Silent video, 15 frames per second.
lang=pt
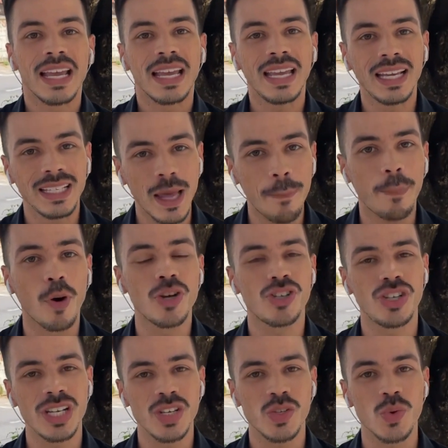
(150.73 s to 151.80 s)
E depois
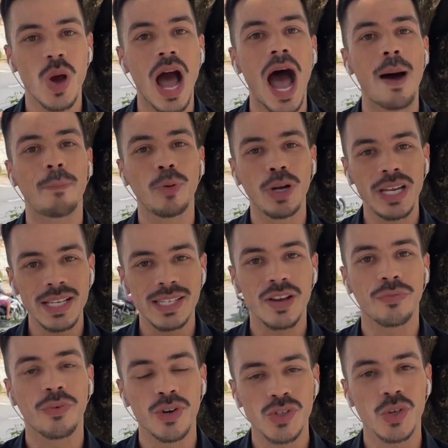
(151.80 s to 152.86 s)
disso, a polícia
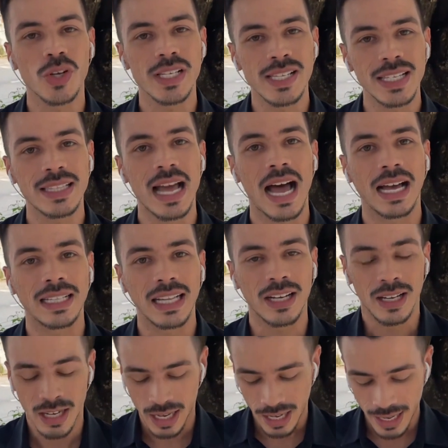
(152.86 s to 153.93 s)
foi solicitada
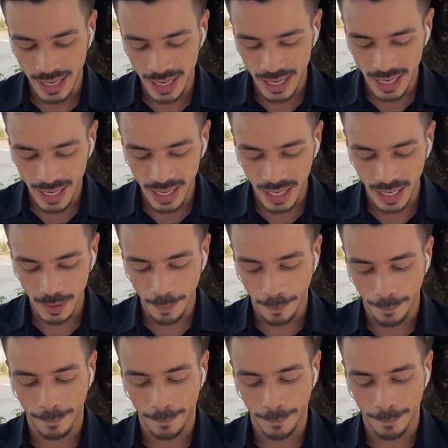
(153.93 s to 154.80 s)
e